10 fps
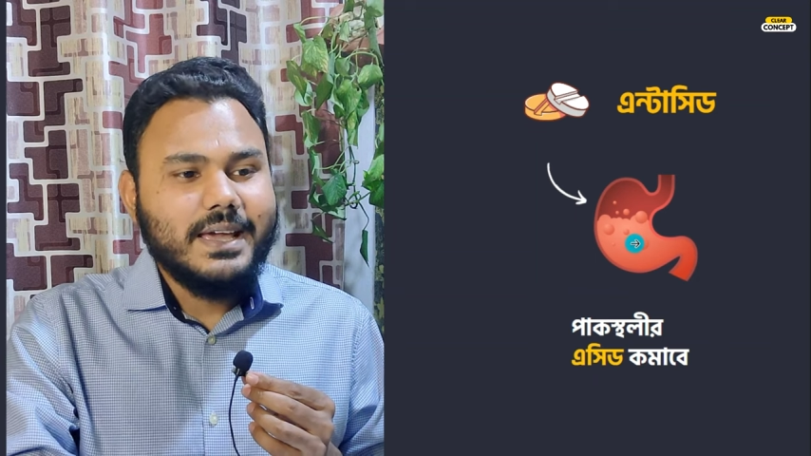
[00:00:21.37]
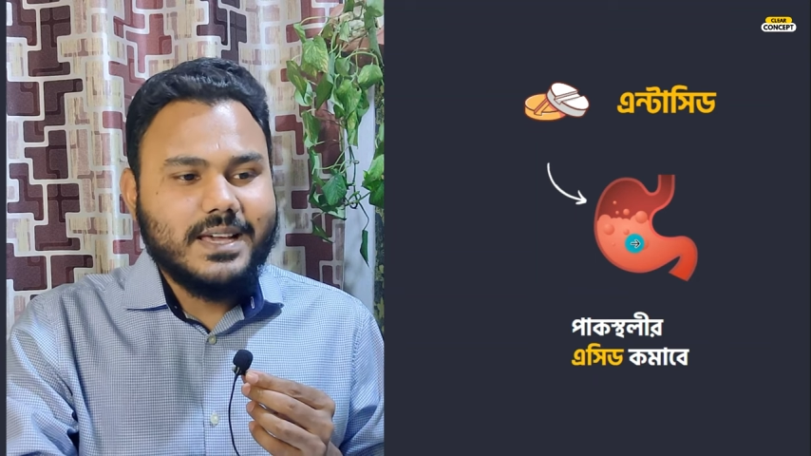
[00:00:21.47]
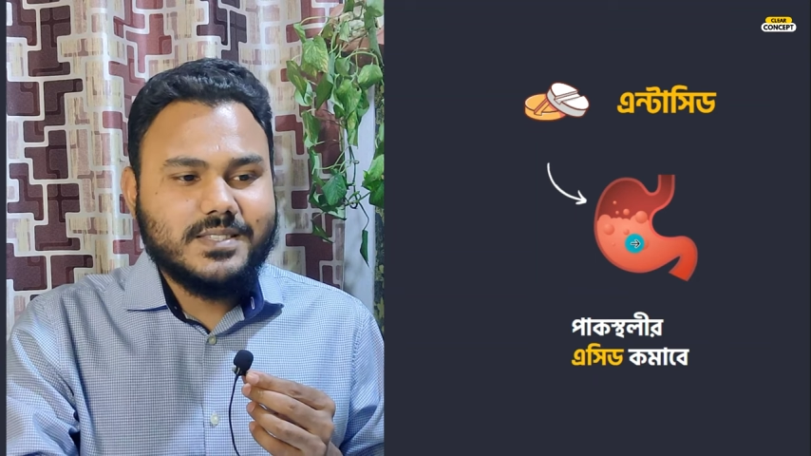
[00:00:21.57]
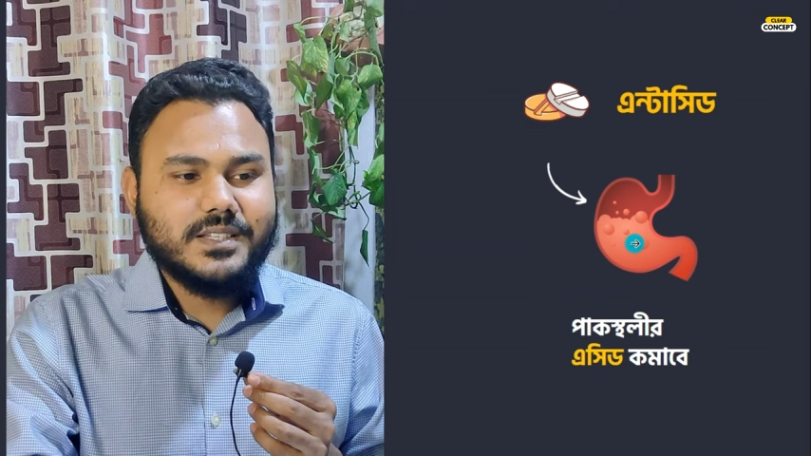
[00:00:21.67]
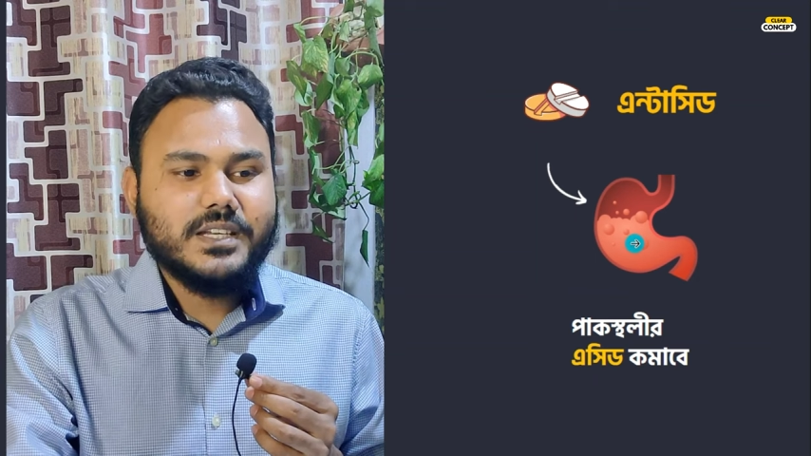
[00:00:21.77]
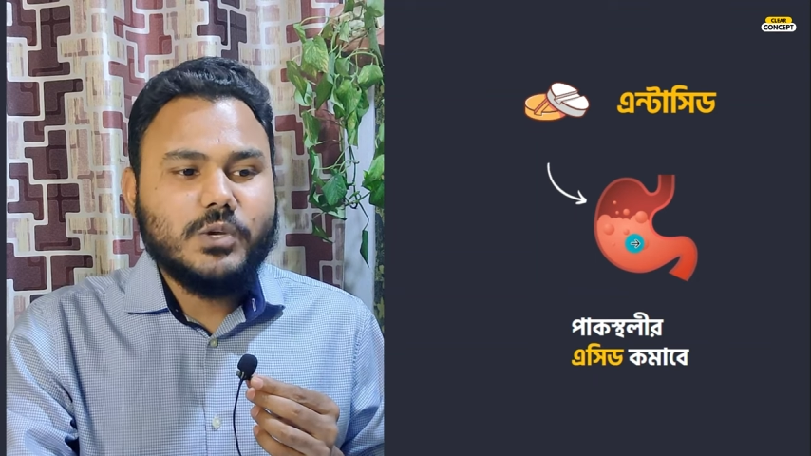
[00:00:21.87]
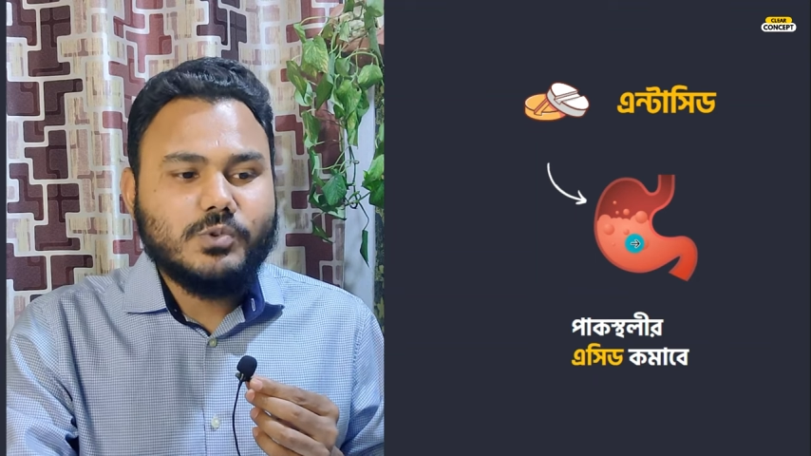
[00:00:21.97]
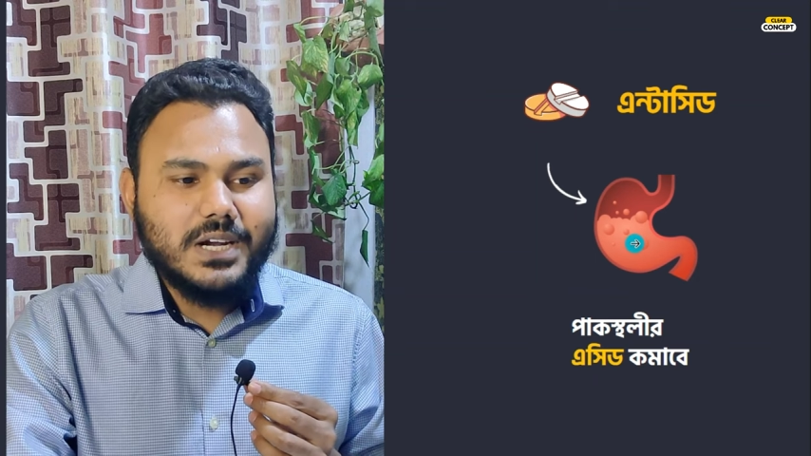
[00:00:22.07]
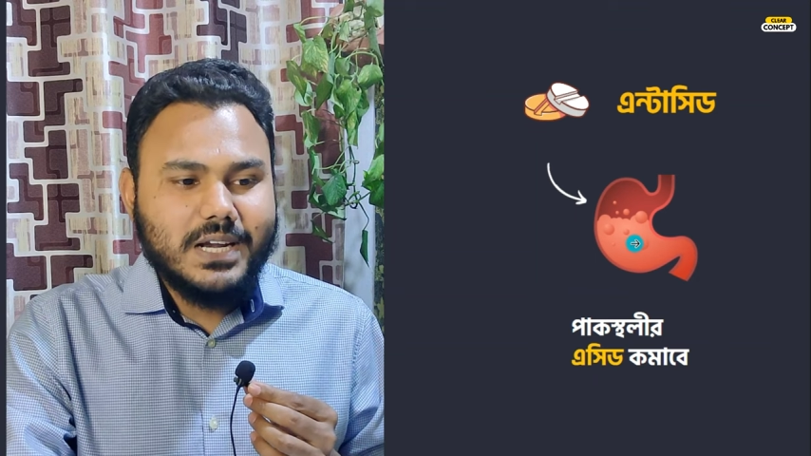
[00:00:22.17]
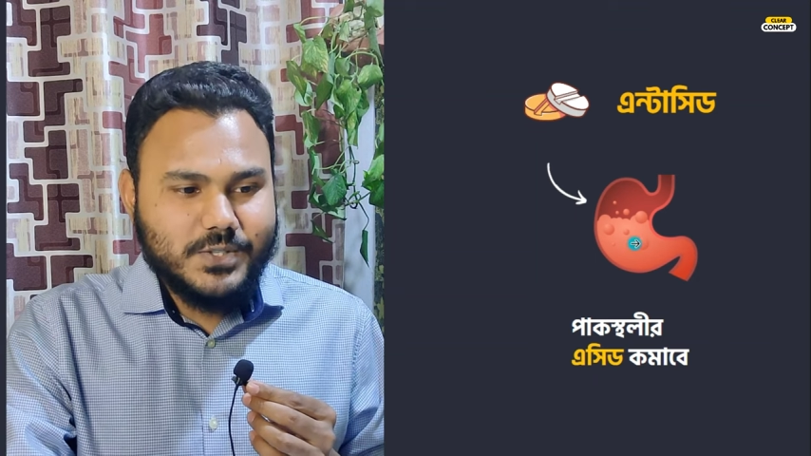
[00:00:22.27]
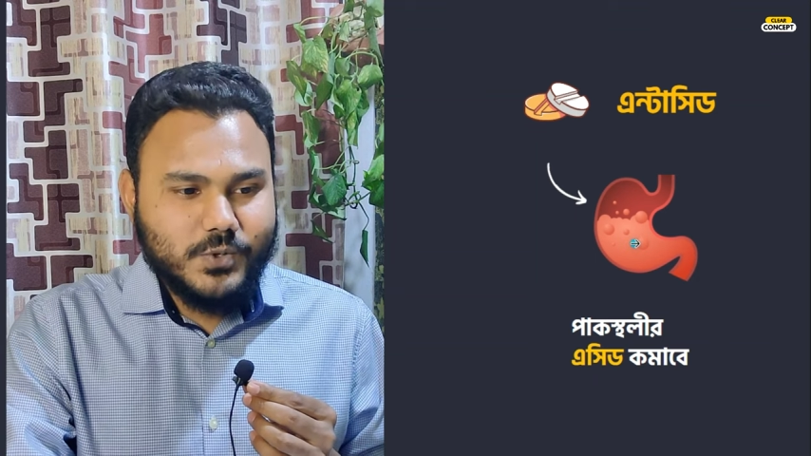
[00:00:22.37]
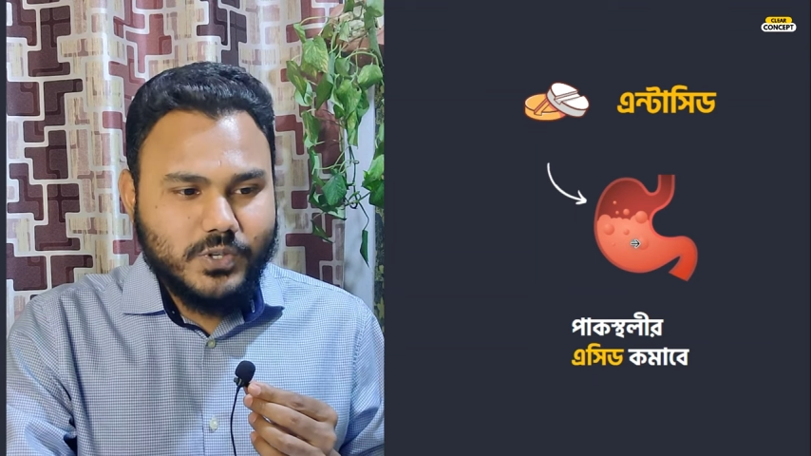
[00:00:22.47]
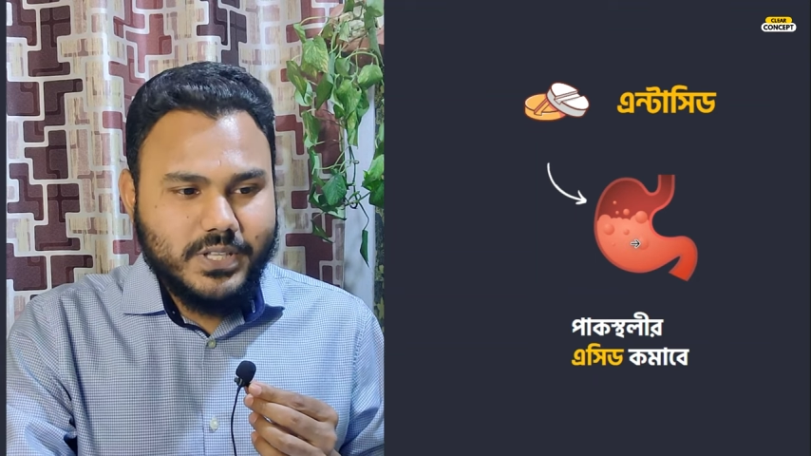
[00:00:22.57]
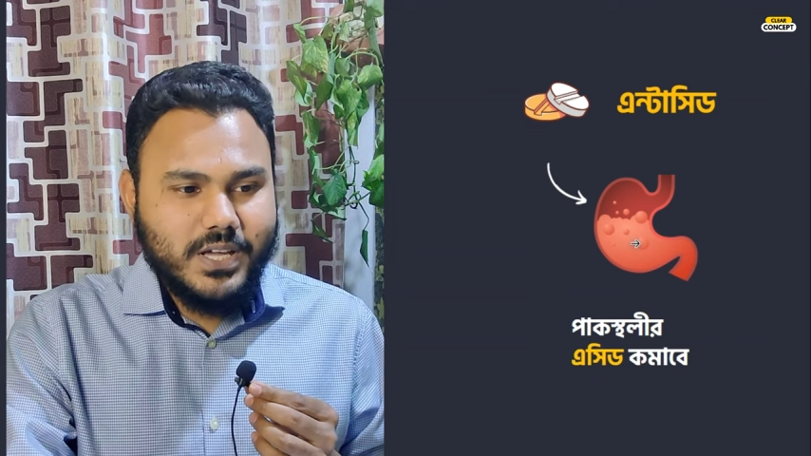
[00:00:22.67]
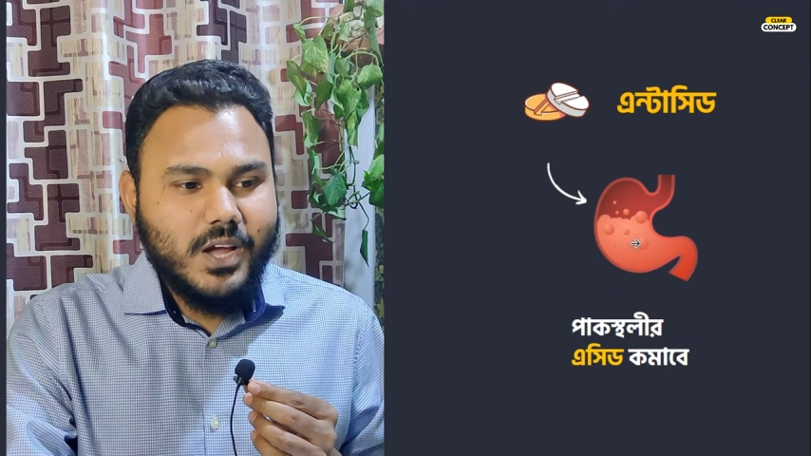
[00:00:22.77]
অ্যাসিডকে নিউট্রালাইজ
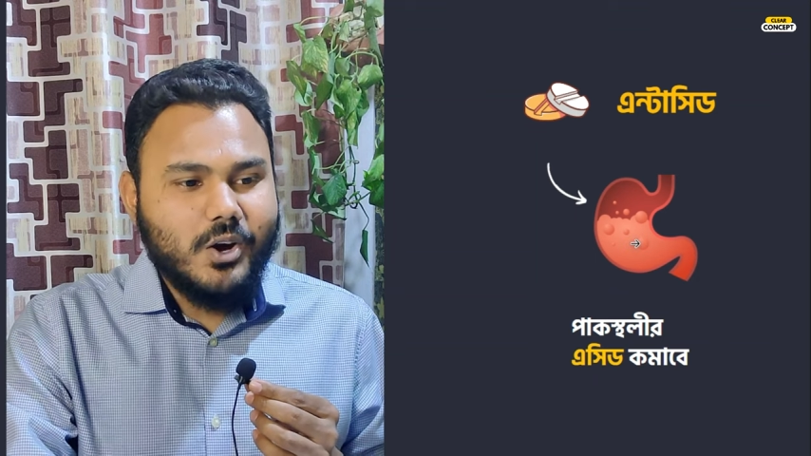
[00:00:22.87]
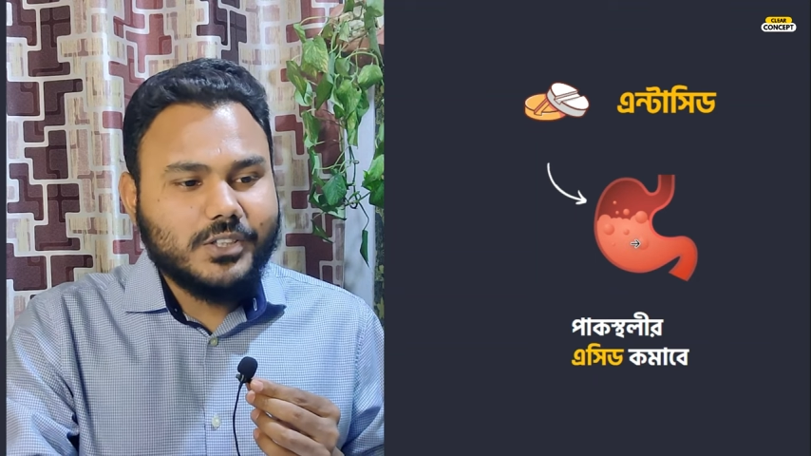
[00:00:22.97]
করে দেয়